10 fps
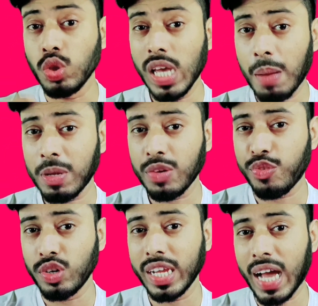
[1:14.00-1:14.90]
যদি
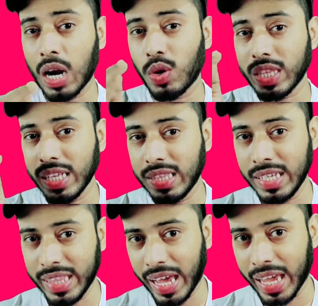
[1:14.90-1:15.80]
আপনাদের ফোনটি কারো হাতে
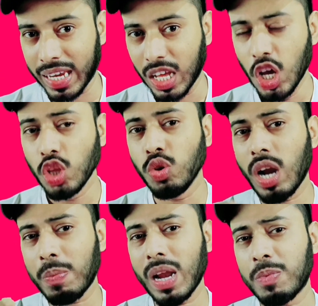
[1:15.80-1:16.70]
দিয়ে থাকেন
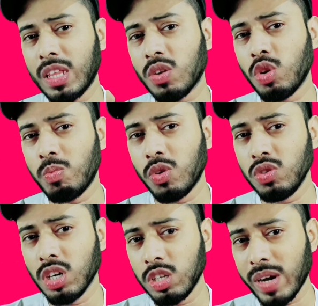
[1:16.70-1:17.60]
ধরুন আপনারা আপনাদের কোনো
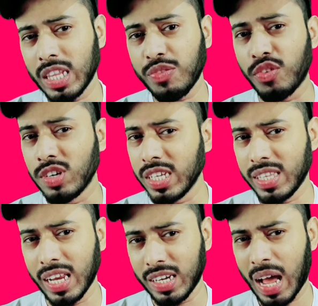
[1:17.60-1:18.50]
বন্ধু বান্ধব হাতে ফোনটি
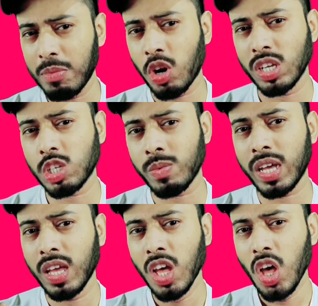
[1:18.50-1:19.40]
দিলেন আমরা অনেক
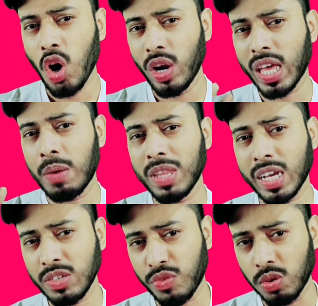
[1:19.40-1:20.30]
সময় অনেকে
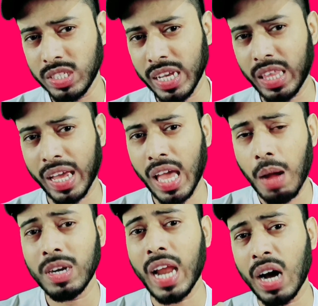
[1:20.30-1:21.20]
আমাদের কাছে ফোন চেয়ে থাকে
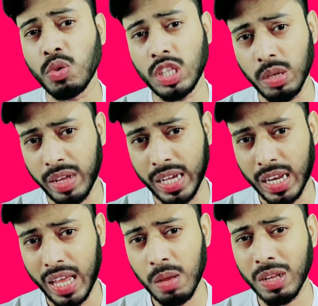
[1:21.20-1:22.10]
আমরা না করতে
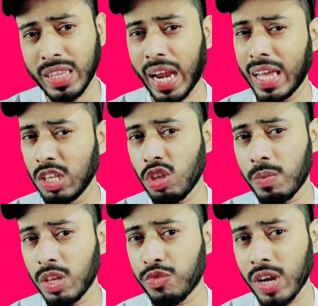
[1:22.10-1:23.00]
পারি না এবার তারাই
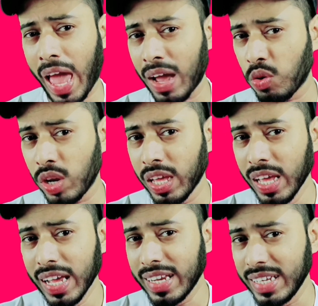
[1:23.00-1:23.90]
কিন্তু আমাদের ফোন হ্যাক করে
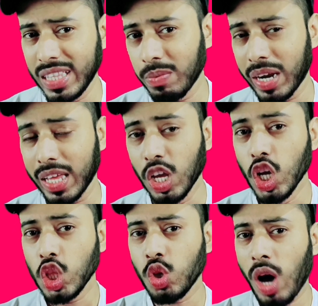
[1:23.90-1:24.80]
নিতে পারে
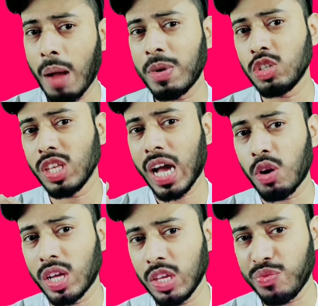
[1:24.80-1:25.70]
তো আপনারা যদি
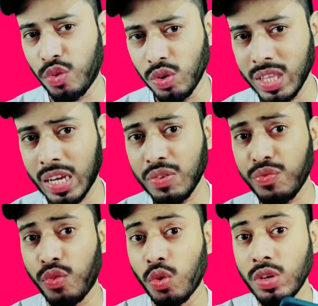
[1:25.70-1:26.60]
কারো হাতে ফোন দেন
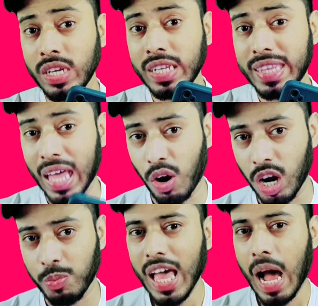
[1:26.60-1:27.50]
ফোন
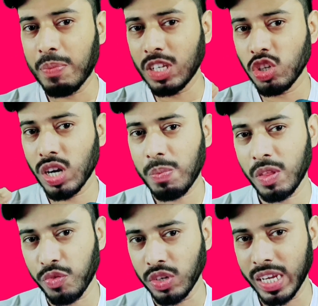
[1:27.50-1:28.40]
দেওয়ার পর আপনারা যখন
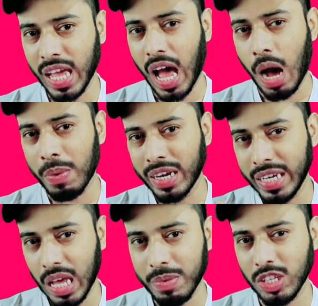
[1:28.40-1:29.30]
আপনাদের ফোনটিকে আবার
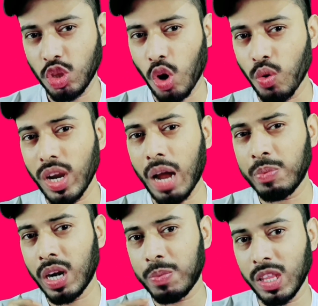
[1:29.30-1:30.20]
নেবেন তখন
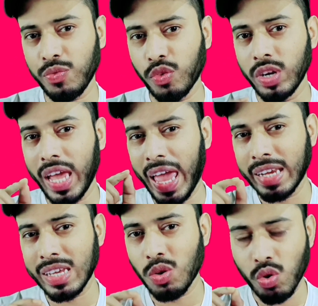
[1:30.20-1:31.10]
আপনারা আপনাদের ফোনে
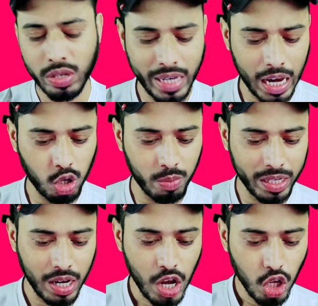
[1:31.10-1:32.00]
একটি কোড ডায়াল
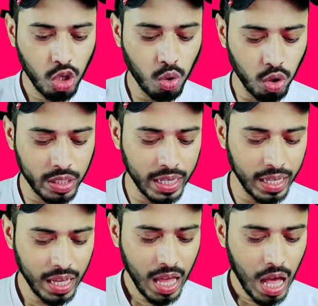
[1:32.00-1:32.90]
করবেন তো কোডটি
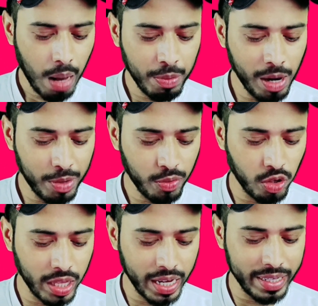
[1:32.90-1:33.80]
কি আপনারা
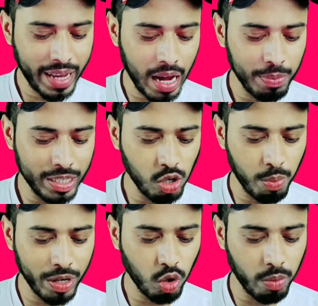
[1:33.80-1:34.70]
আপনাদের ফোন থেকে ডায়ালপারটি
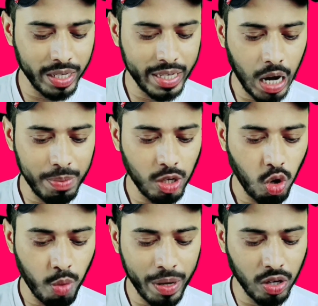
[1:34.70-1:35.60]
ওপেন করবেন
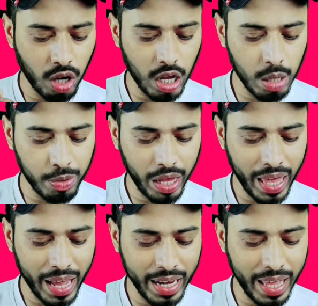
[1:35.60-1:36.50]
ডায়ালপারটি ওপেন করার পর
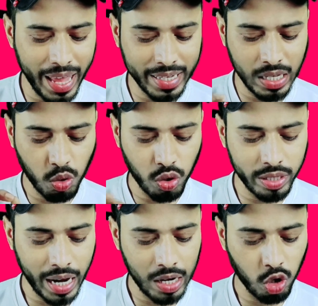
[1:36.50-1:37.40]
এখানে একটি
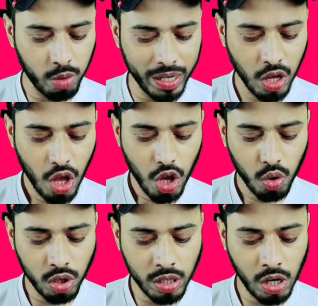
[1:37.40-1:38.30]
কোড ডায়াল করবেন
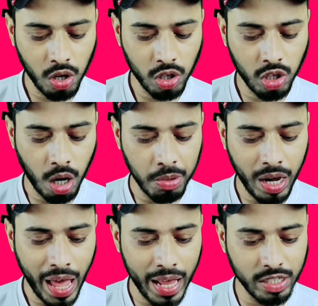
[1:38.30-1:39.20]
কোডটি হলো
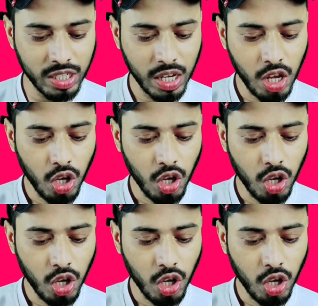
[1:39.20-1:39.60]
ডবল হ্যাশ